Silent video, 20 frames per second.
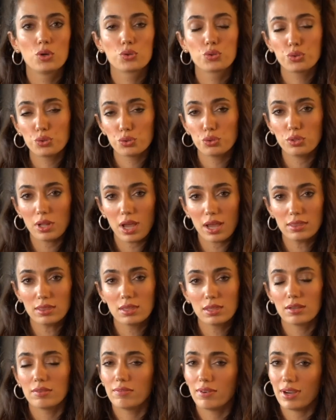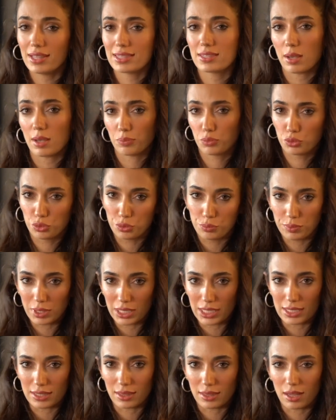Kurulan WhatsApp
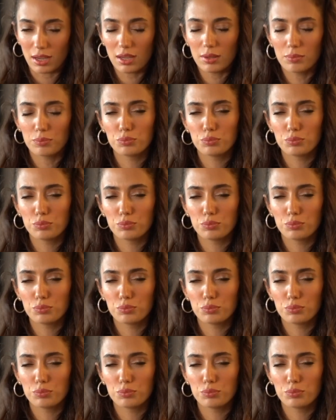gruplarında